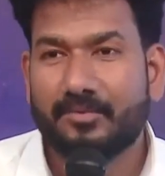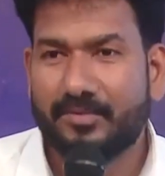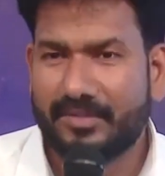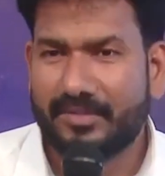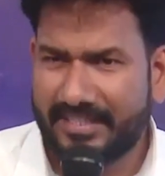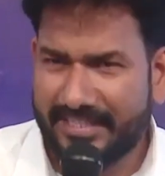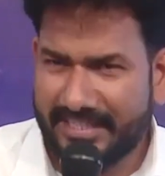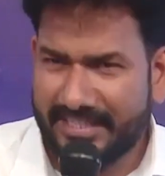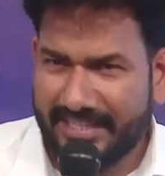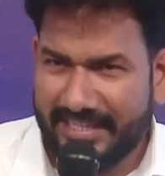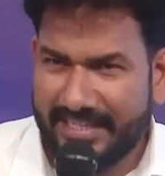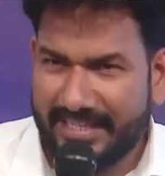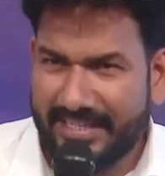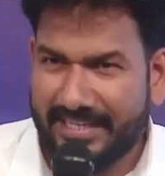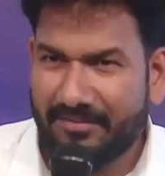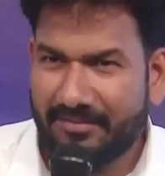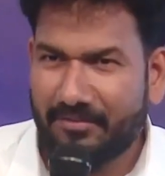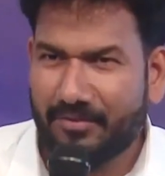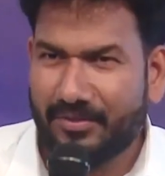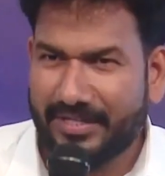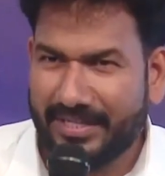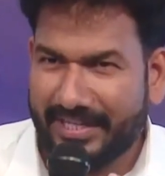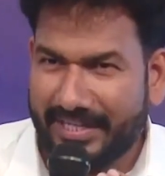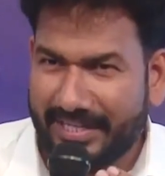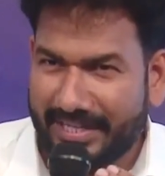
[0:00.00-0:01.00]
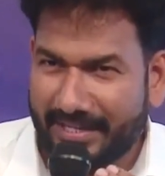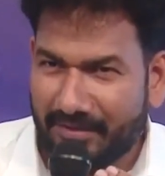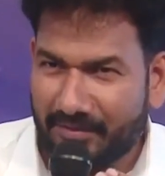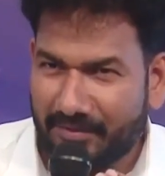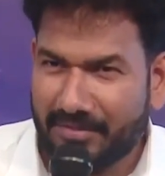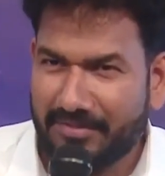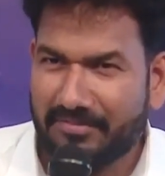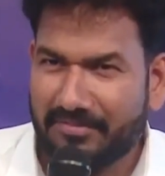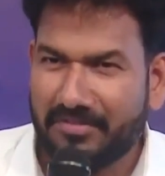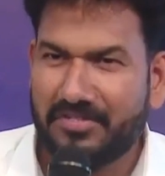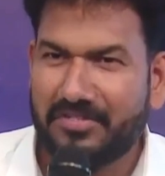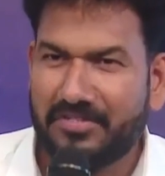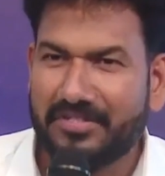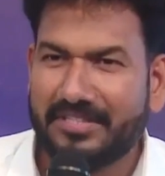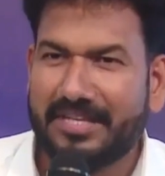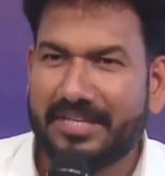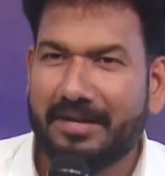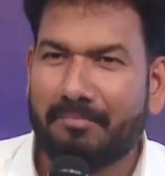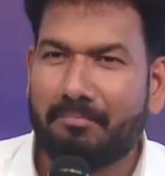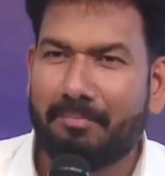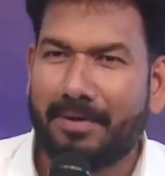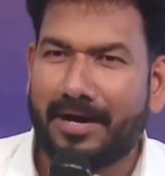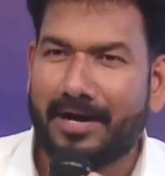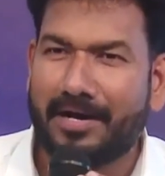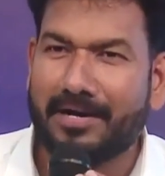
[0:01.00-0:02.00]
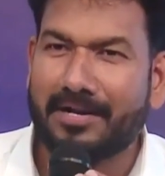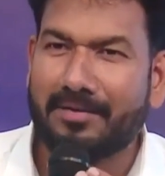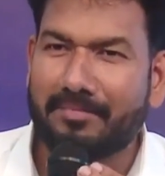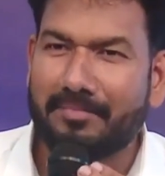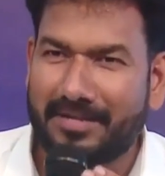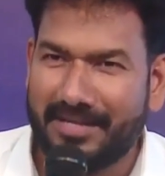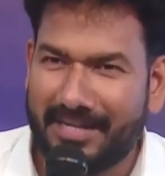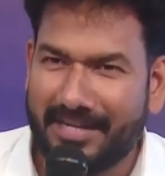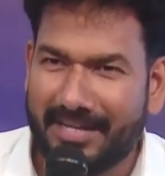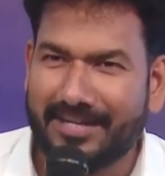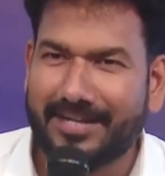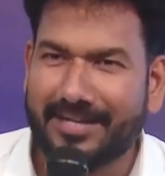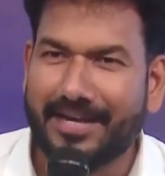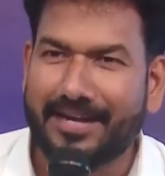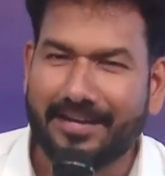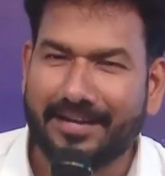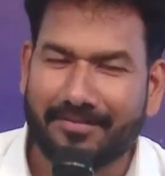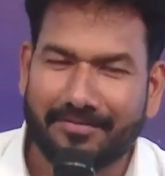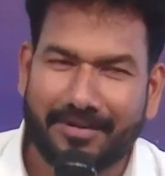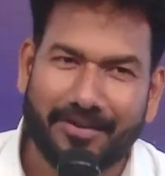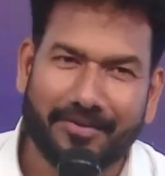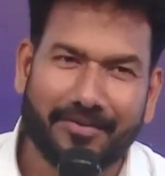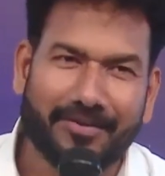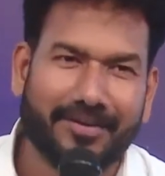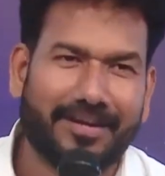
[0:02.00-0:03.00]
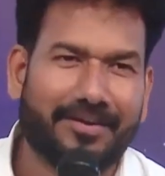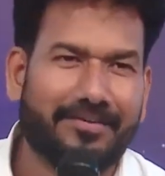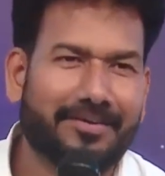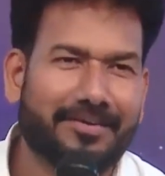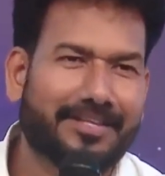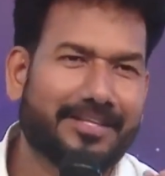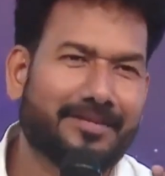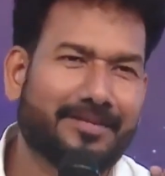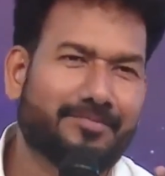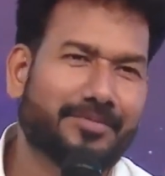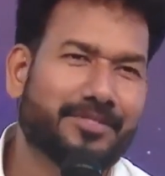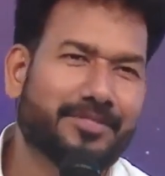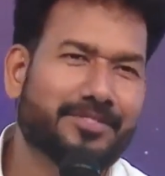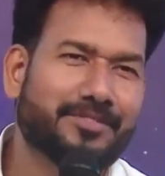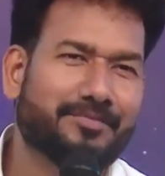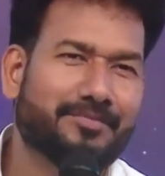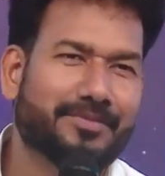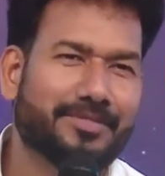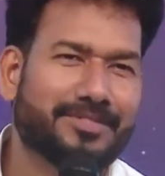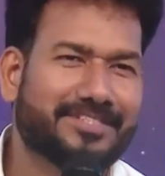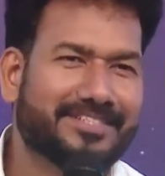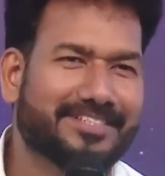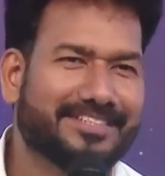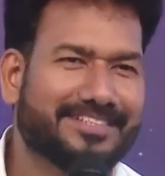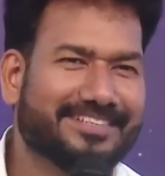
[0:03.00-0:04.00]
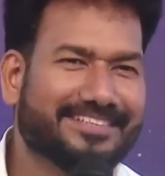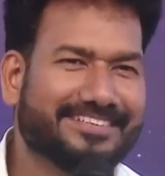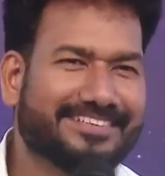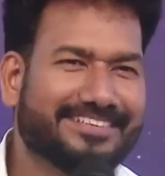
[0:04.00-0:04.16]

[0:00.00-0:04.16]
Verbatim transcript: ஒரே ஒரே ஒரு விஷயம் தான் பணம் இல்லை கடன் வாங்குறோம் அவ்வளோதான் முடிஞ்சு போச்சு